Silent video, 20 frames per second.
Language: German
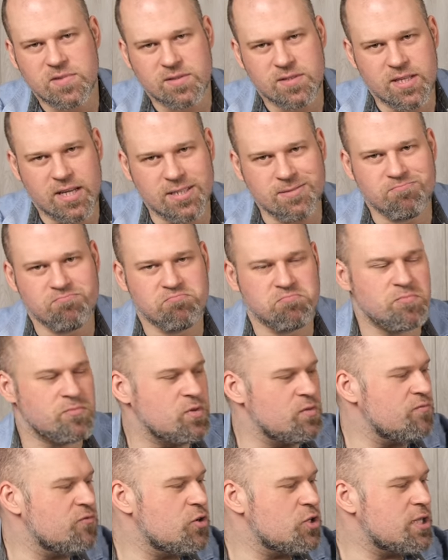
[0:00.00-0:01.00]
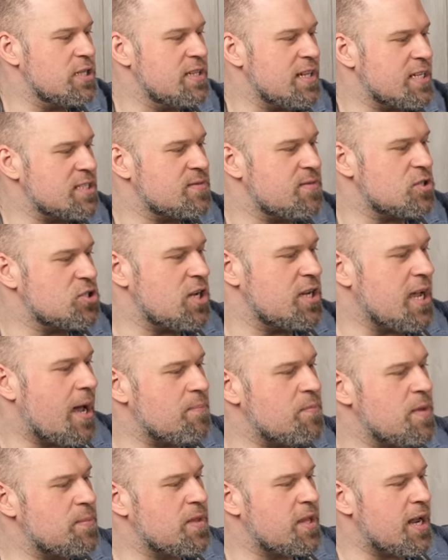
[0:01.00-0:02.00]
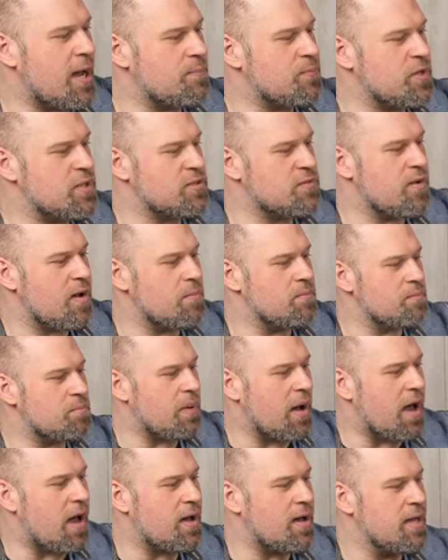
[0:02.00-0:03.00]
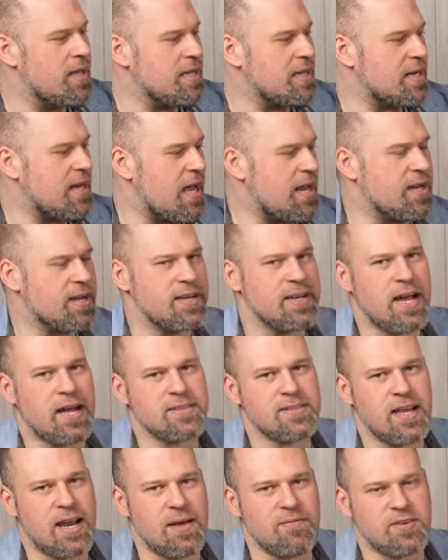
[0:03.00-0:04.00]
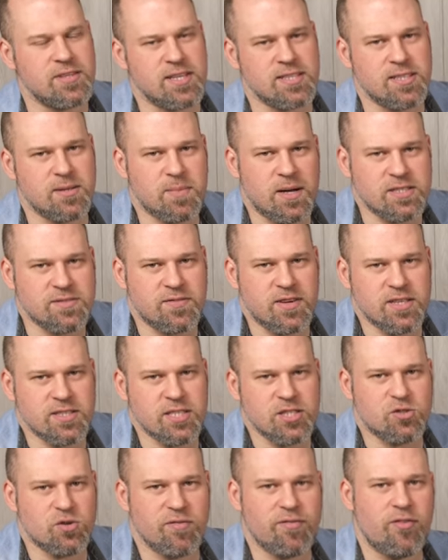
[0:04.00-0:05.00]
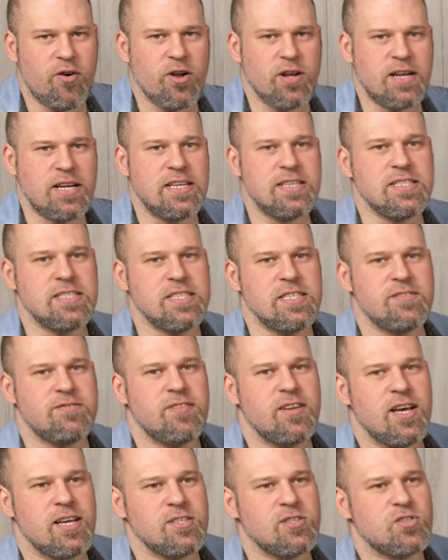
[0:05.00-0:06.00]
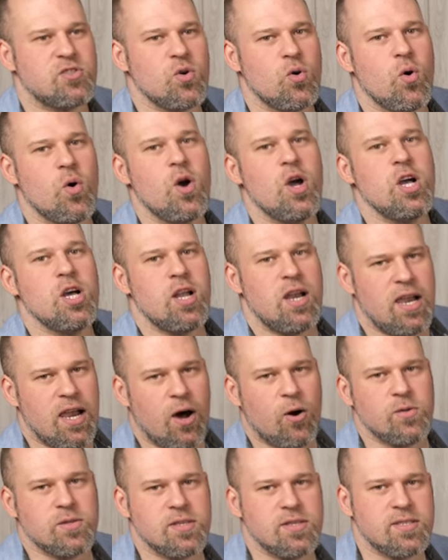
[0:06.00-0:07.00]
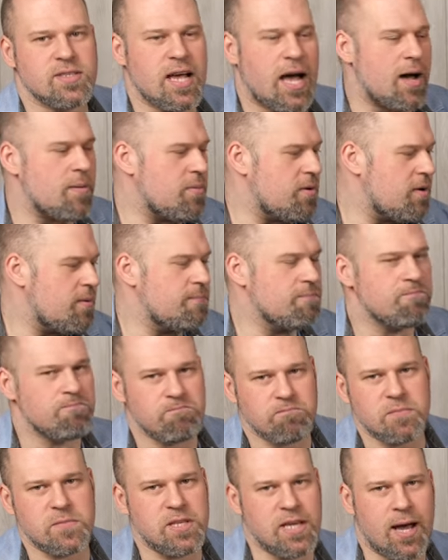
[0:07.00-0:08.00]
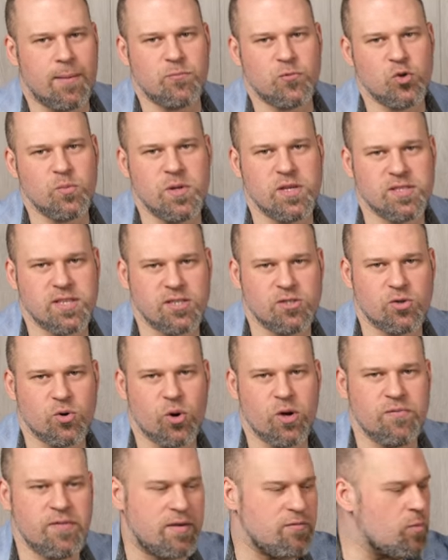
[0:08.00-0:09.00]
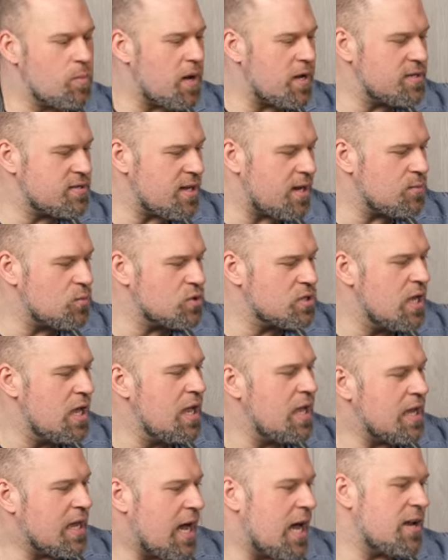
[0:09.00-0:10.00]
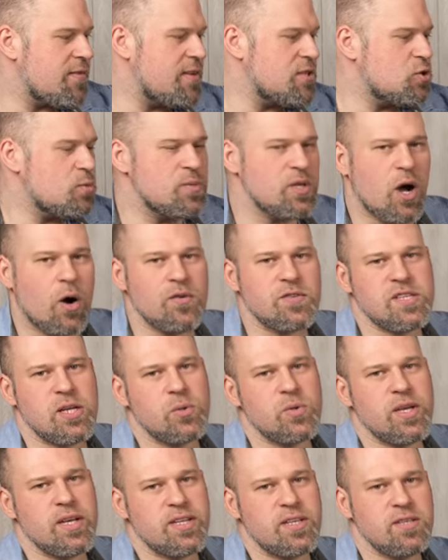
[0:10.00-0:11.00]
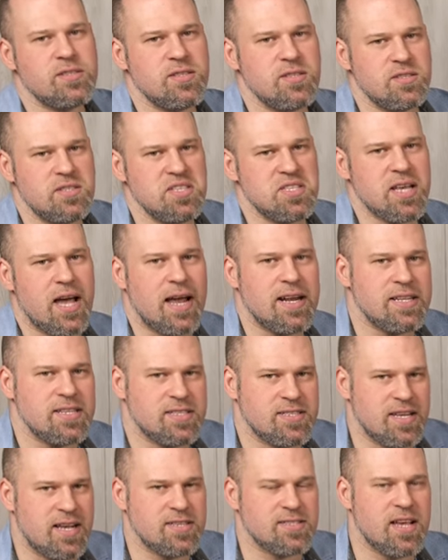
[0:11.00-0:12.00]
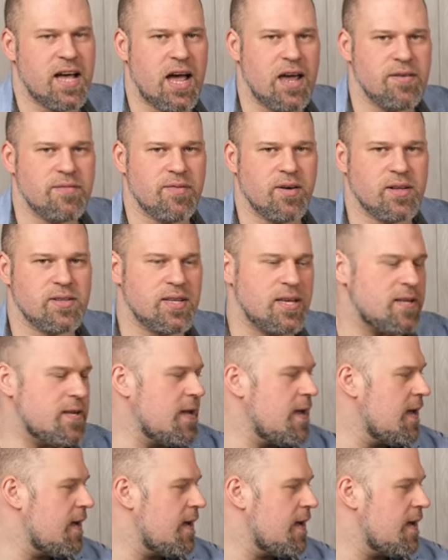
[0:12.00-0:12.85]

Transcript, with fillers: Dann würde das wahrscheinlich abnehmen, dann habt ihr zwar ein paar kleinere Nachteile, einfach, dass der Bass vielleicht nicht so voll klingt, nicht vielleicht so laut ist, aber ihr habt zumindest das Tröen weg. Wobei ich sagen muss, gerade wenn es um die Aufstellung geht, hier sind diese eigentlich sehr, sehr einfach, denn